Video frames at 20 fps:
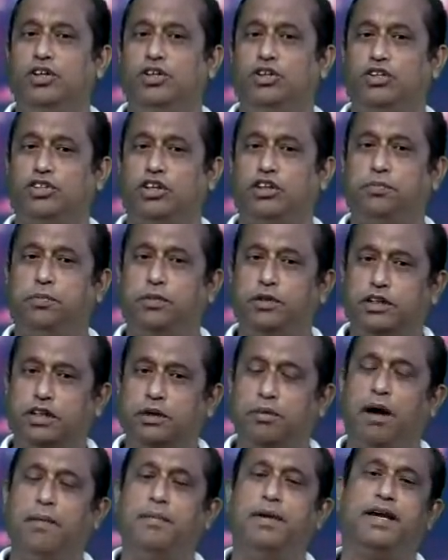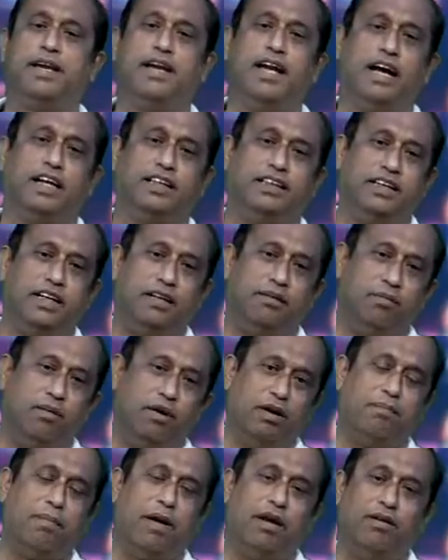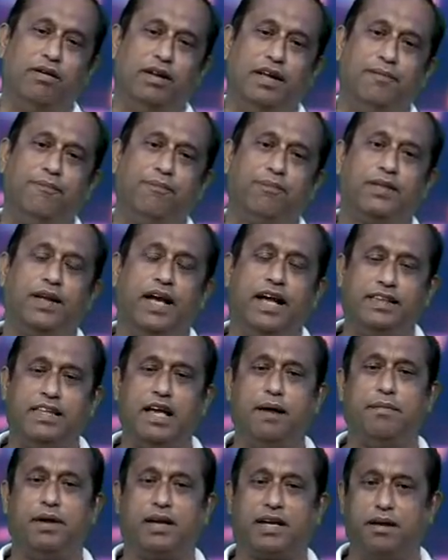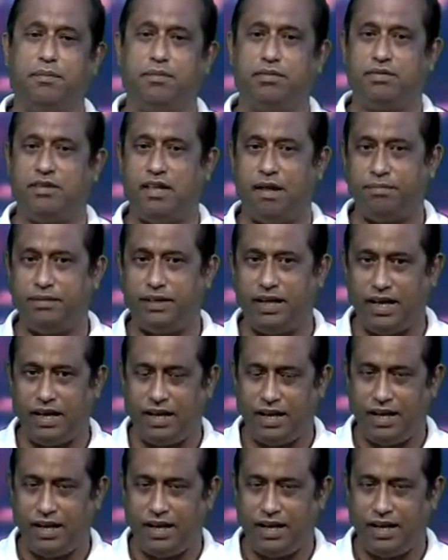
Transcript: স্বতঃস্ফূর্তভাবে এগিয়ে আসছেন বন পালনে এতে আমরা কি বুঝলাম যে